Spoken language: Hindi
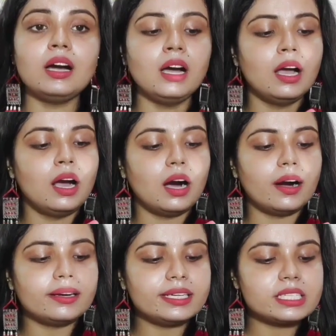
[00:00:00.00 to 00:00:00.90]
का
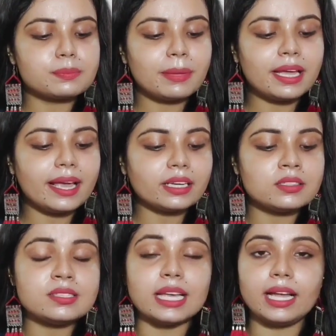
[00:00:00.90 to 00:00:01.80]
और इसमें एक
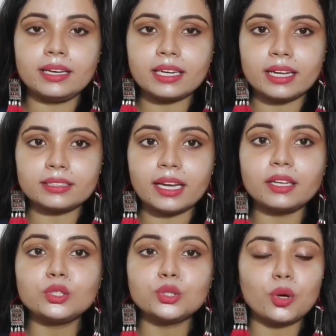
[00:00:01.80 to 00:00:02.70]
जेल रहता
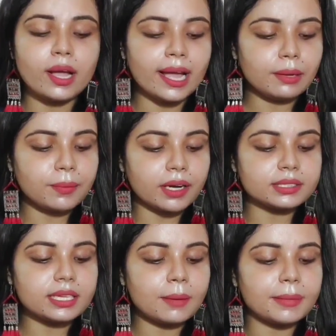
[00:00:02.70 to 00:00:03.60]
है जो हेल्प
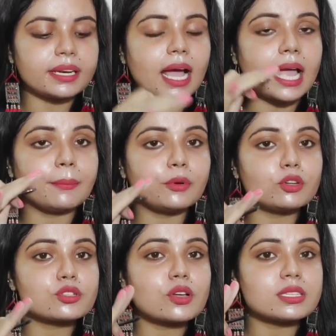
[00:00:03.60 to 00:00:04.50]
करते हैं हमारे
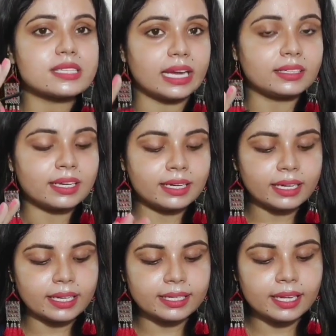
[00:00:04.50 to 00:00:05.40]
आईब्रोज को सेट
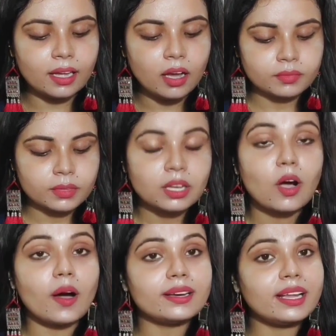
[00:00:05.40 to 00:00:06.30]
करने के लिए
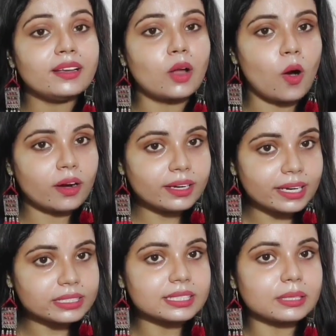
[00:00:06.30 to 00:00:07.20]
और ये लॉन्ग
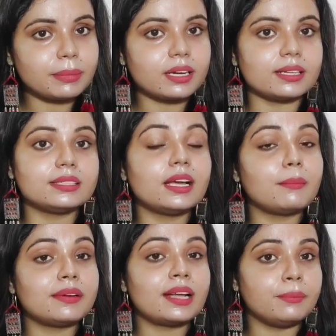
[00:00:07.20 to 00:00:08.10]
लास्टिंग भी करते हैं
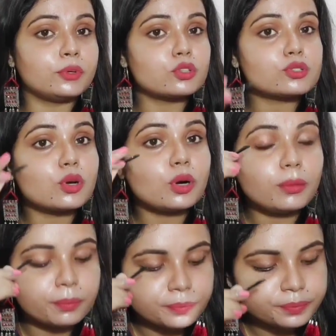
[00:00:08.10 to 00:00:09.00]
हमारे आईब्रोज को